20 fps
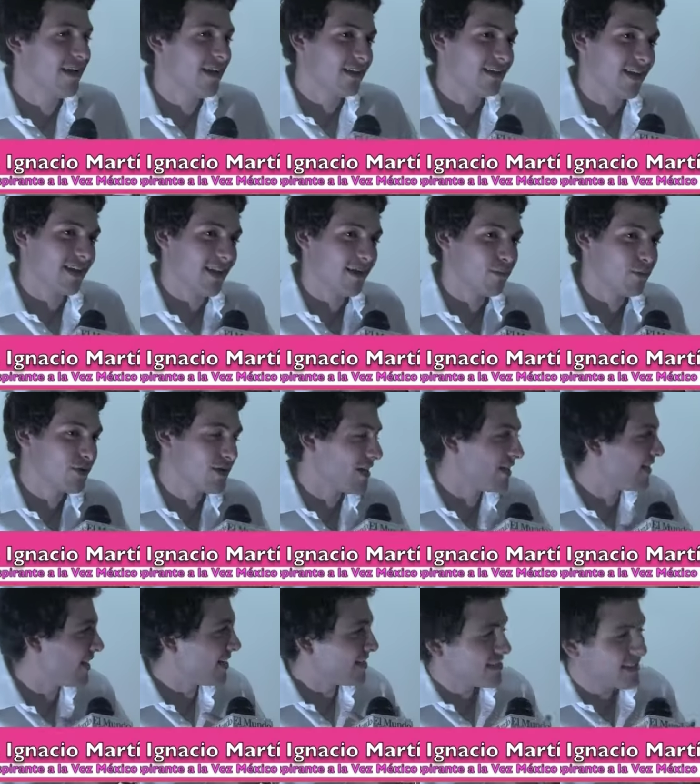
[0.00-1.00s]
te da mucha
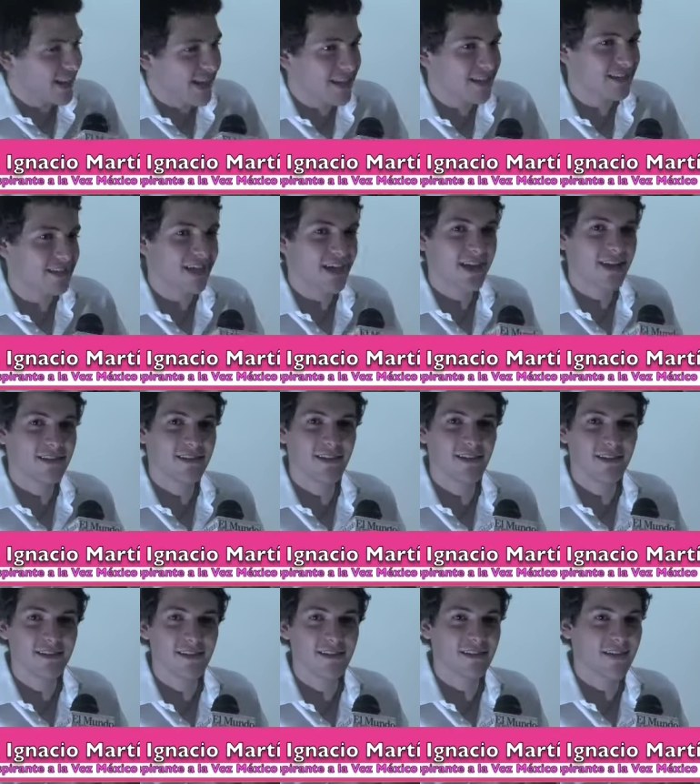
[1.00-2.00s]
tristeza,
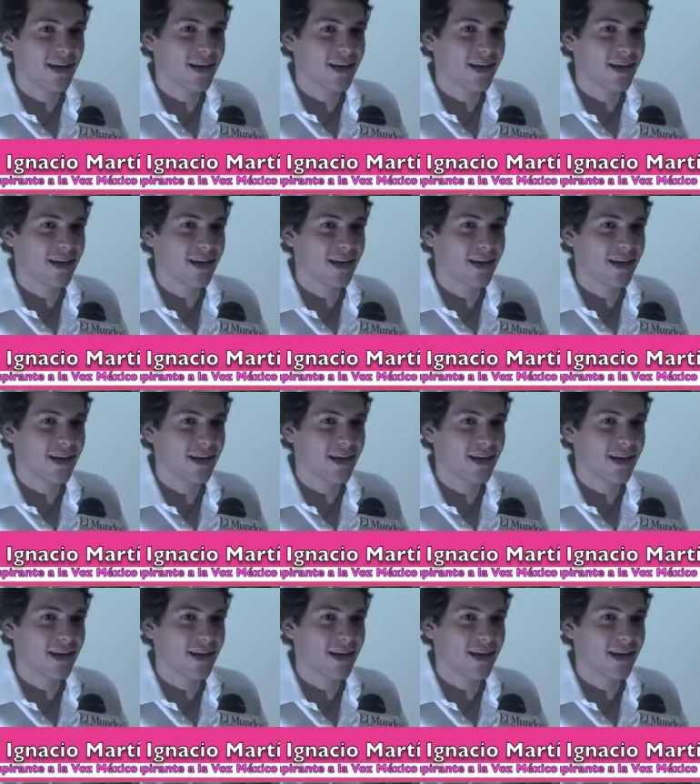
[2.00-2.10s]
sientes